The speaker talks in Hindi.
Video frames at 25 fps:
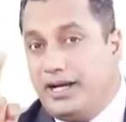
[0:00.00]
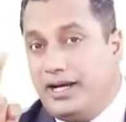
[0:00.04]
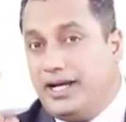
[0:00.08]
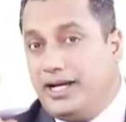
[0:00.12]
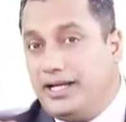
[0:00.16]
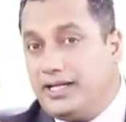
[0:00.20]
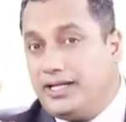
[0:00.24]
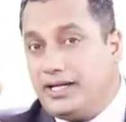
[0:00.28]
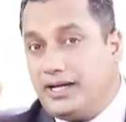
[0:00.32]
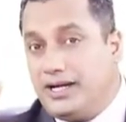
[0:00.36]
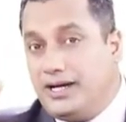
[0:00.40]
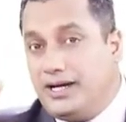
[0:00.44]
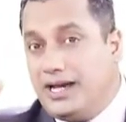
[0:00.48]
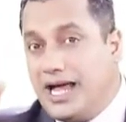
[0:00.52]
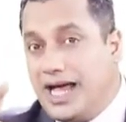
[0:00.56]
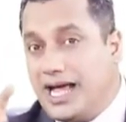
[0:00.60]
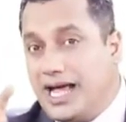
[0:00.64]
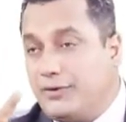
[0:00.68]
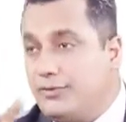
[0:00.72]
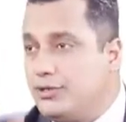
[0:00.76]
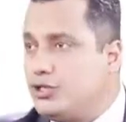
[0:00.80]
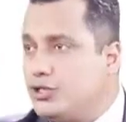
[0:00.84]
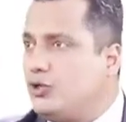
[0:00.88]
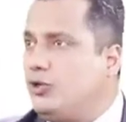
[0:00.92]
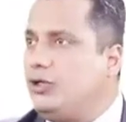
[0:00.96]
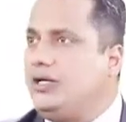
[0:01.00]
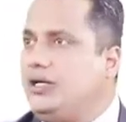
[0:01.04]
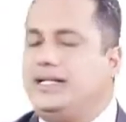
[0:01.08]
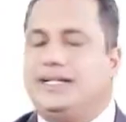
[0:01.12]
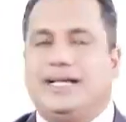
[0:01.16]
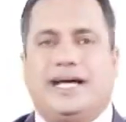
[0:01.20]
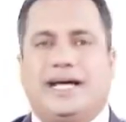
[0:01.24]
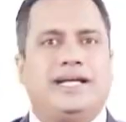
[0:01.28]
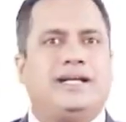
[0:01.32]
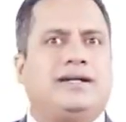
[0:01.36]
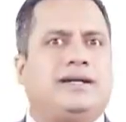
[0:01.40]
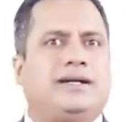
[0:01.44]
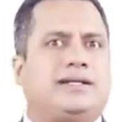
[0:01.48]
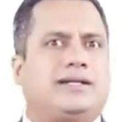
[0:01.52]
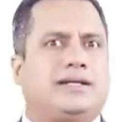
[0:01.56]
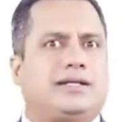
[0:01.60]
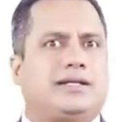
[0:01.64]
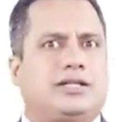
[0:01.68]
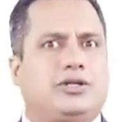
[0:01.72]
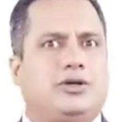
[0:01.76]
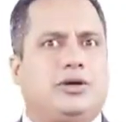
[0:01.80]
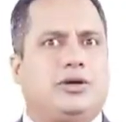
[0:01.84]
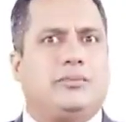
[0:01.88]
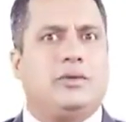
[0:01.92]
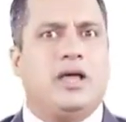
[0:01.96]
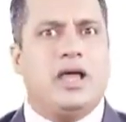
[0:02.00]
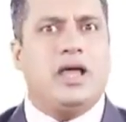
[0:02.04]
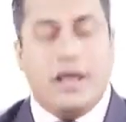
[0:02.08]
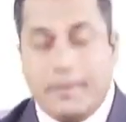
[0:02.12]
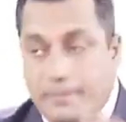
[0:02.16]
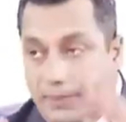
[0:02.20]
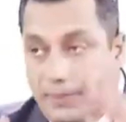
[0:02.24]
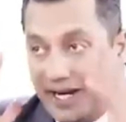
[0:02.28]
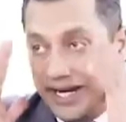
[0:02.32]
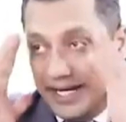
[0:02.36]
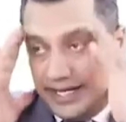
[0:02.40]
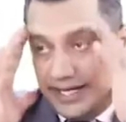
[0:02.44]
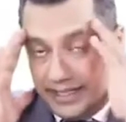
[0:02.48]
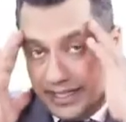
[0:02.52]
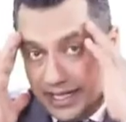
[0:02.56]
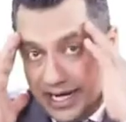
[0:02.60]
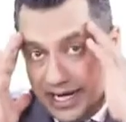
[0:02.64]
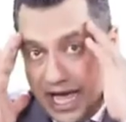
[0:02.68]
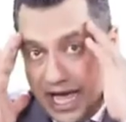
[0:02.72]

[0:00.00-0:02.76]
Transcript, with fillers: ब्रेन की लैंग्वेज को डिजाइन कर सकते हो आप ब्रेन की